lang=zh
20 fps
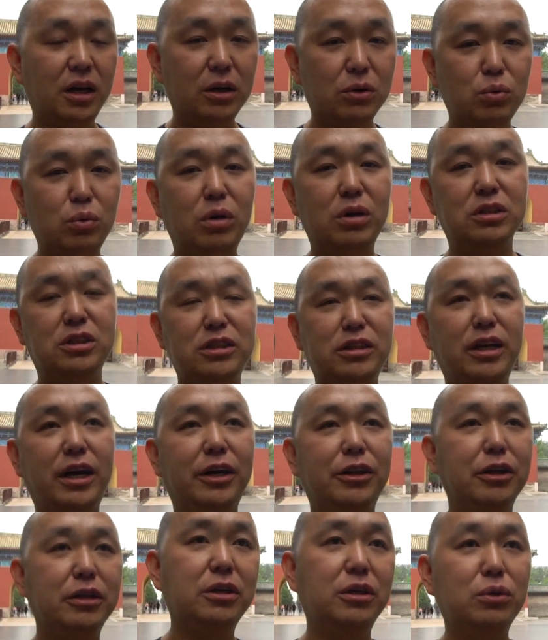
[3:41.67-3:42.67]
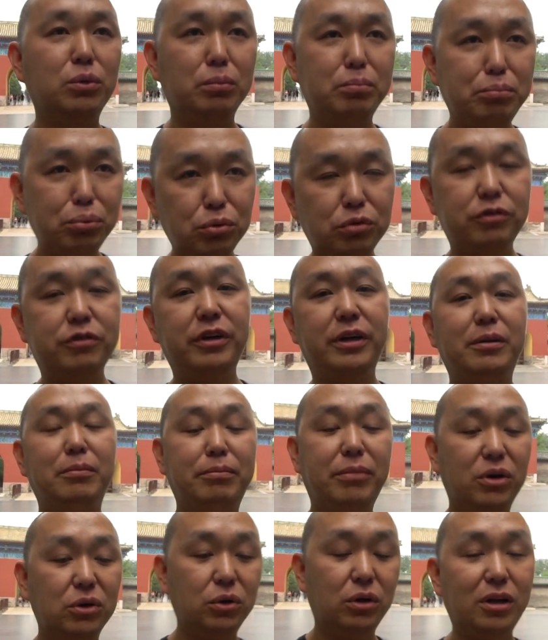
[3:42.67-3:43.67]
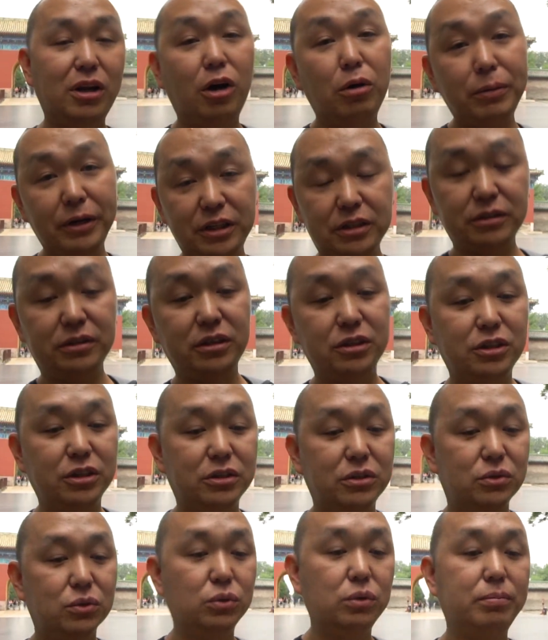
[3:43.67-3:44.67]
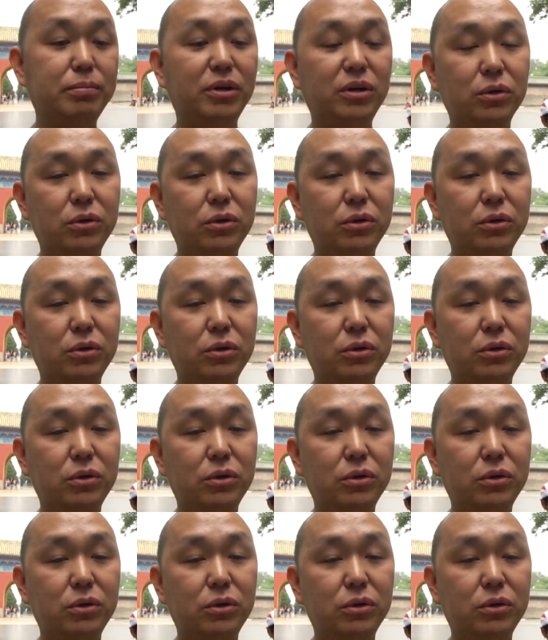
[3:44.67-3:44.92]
古往今来的各种部分，包括老北京的建筑，包